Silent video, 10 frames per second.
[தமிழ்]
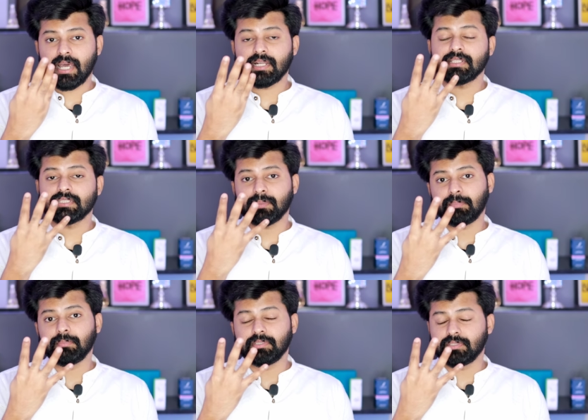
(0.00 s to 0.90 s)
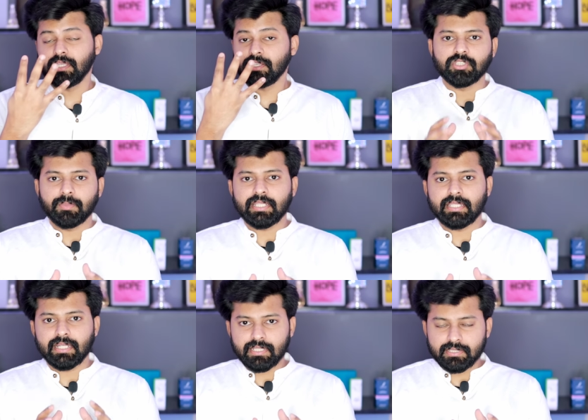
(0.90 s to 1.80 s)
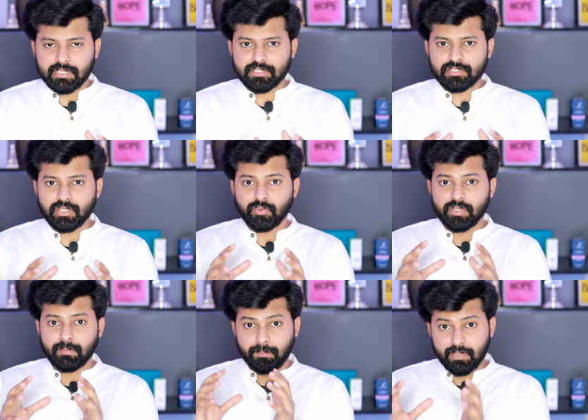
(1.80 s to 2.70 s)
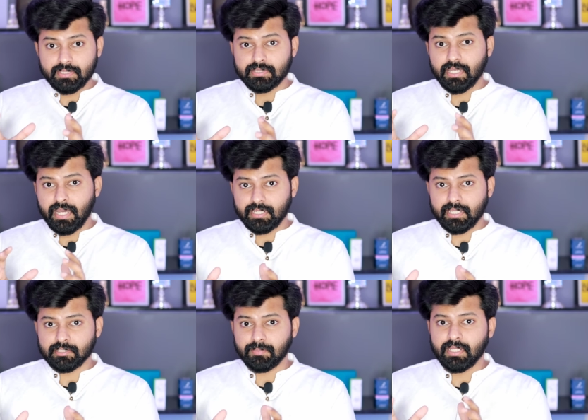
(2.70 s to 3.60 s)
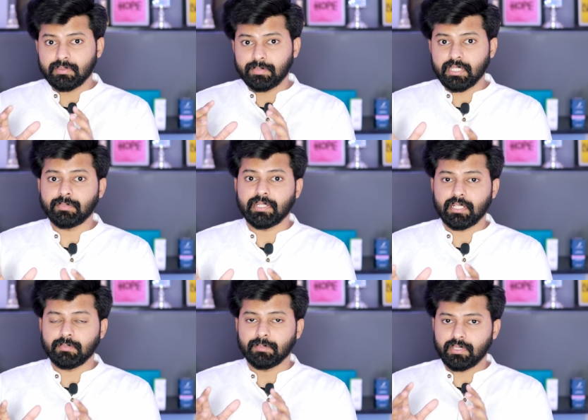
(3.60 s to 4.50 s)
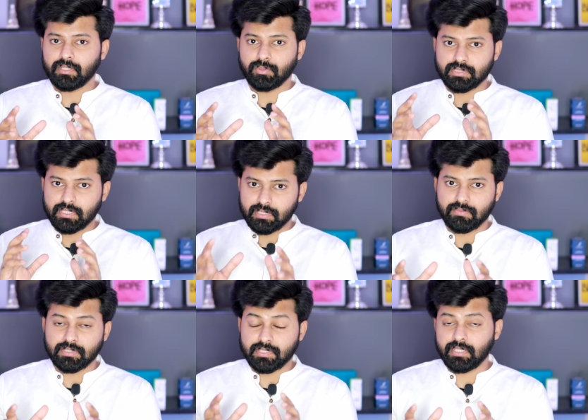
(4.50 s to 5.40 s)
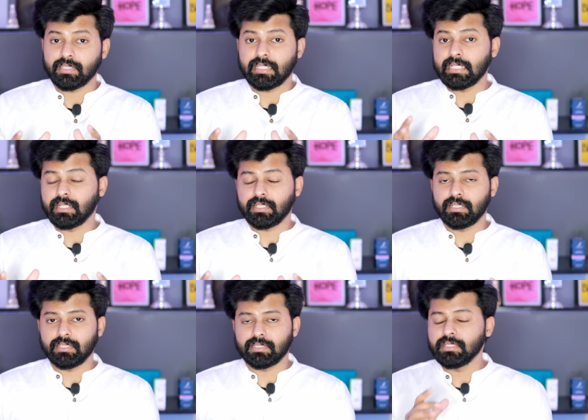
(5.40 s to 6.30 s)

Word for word: ஹேர் சப்ளிமெண்ட்ஸ் ஸோ இந்த மாதிரி எனக்கு தெரிஞ்ச ஒரு பெஸ்ட் ஹேர் டிரான்ஸ்பிளான்ட் பிஆர்பி ட்ரீட்மெண்ட் பண்ணுற ஒரு சென்டர் வந்து சென்னை கீழ்கட்டளையில்